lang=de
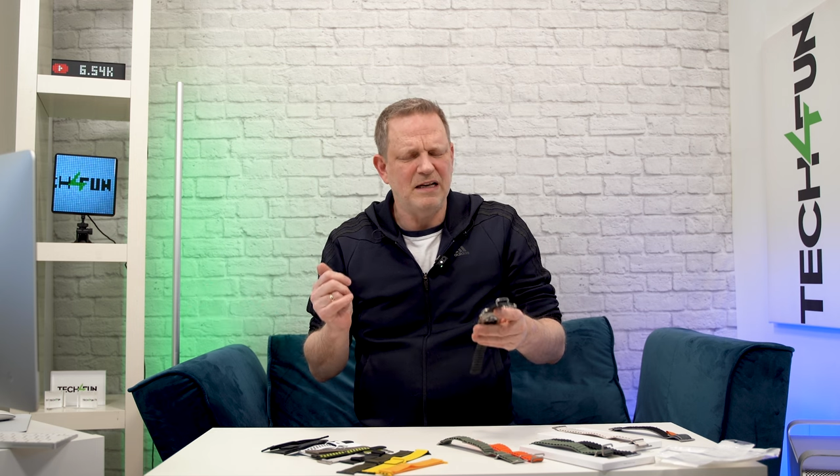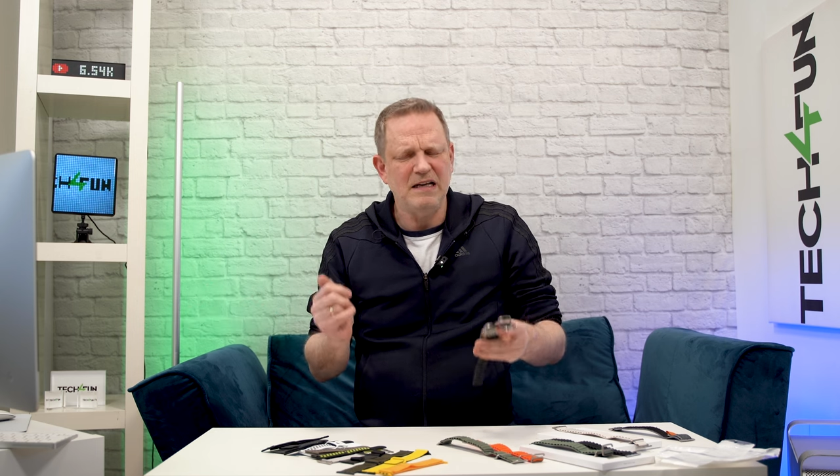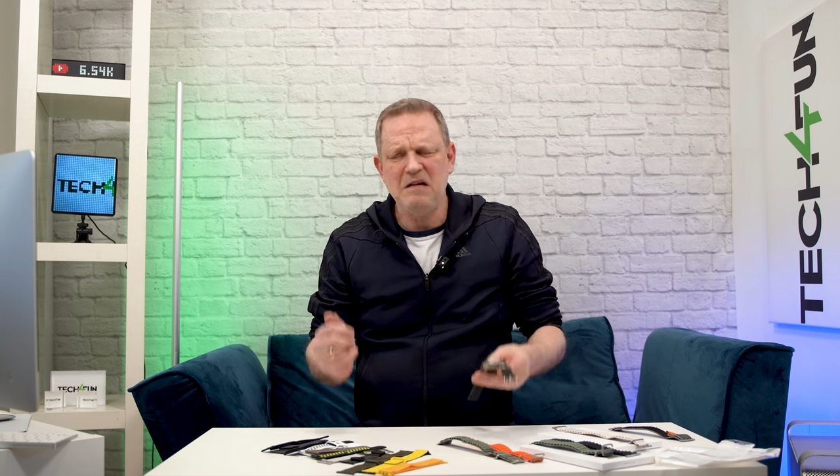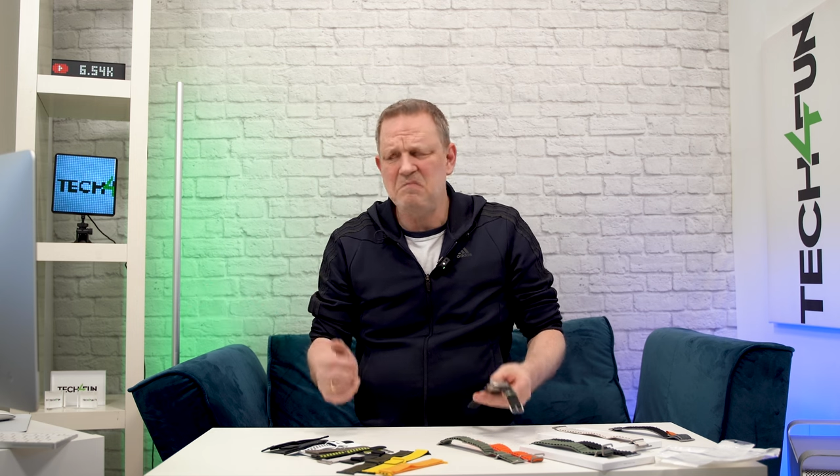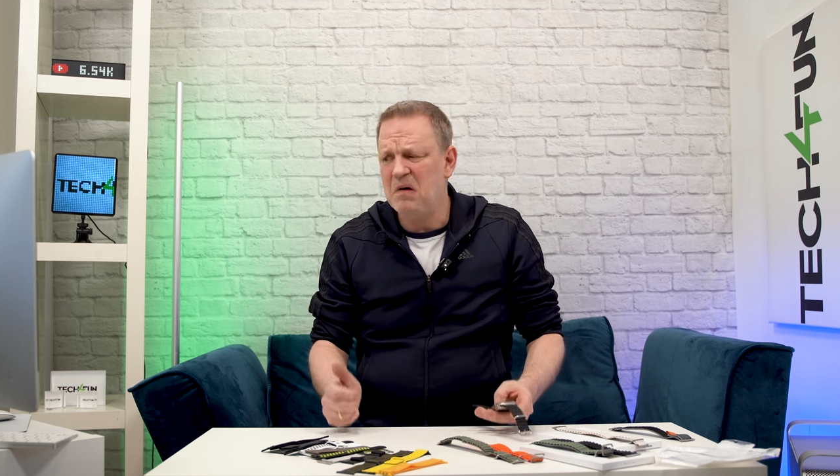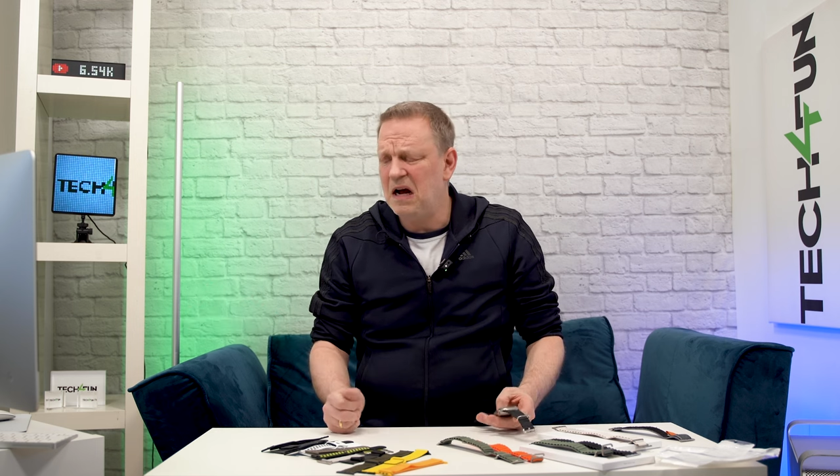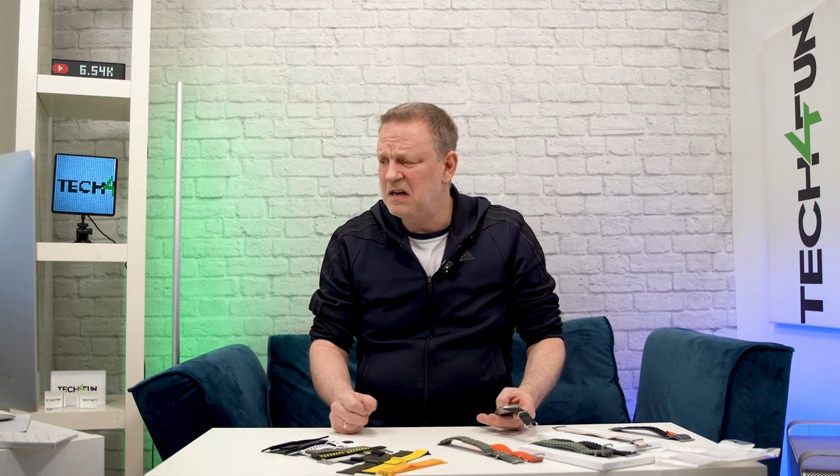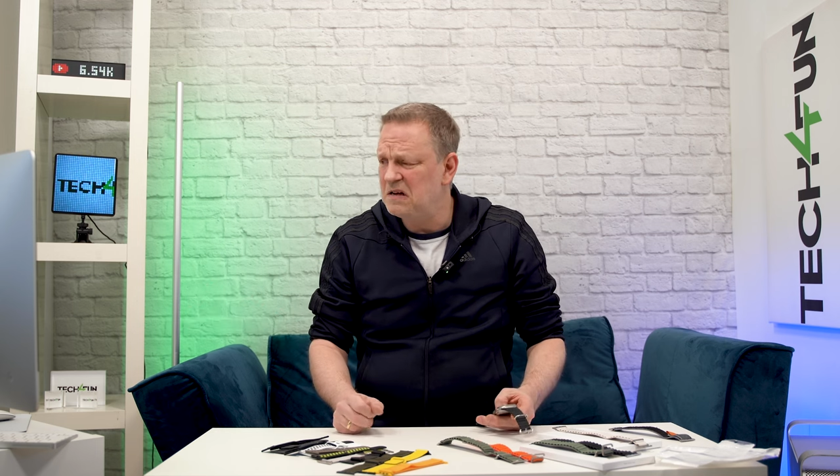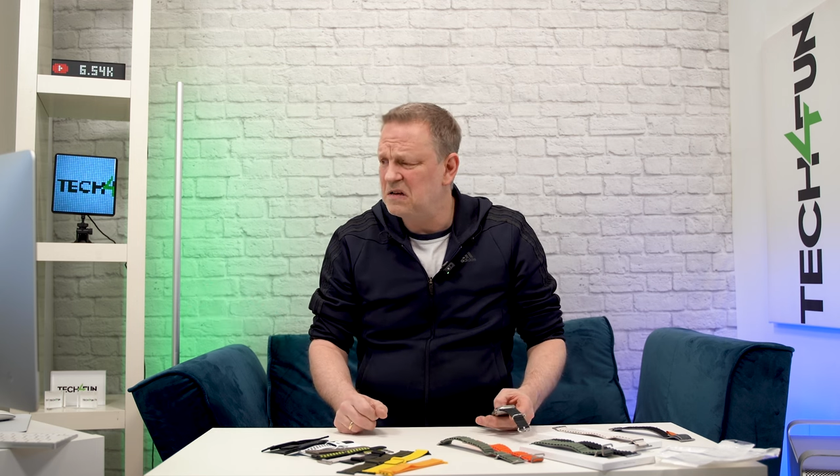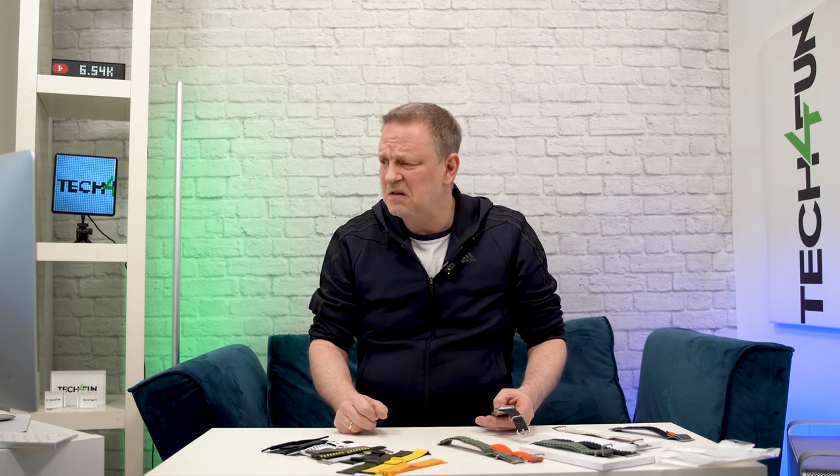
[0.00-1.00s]
dem
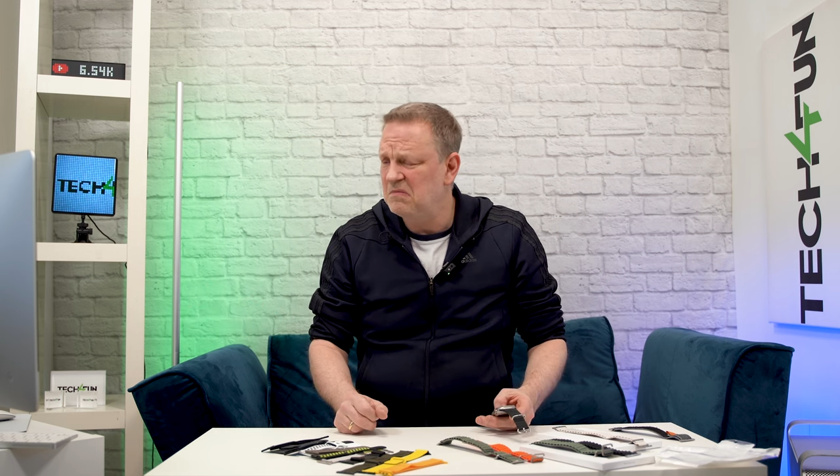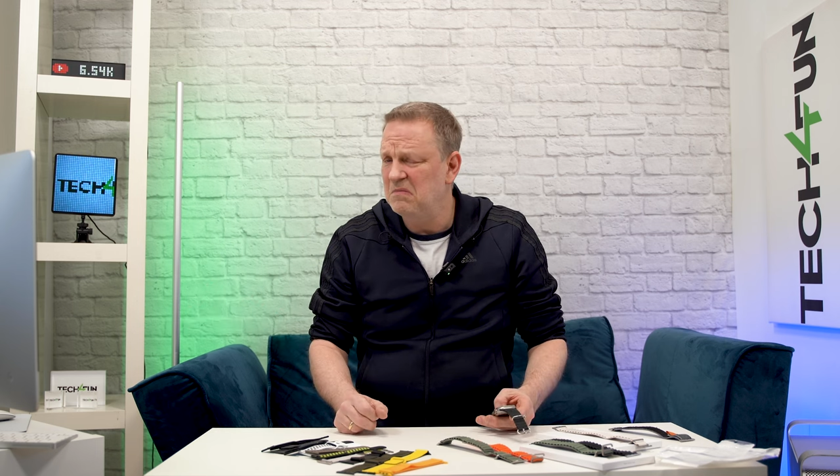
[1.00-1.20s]
Band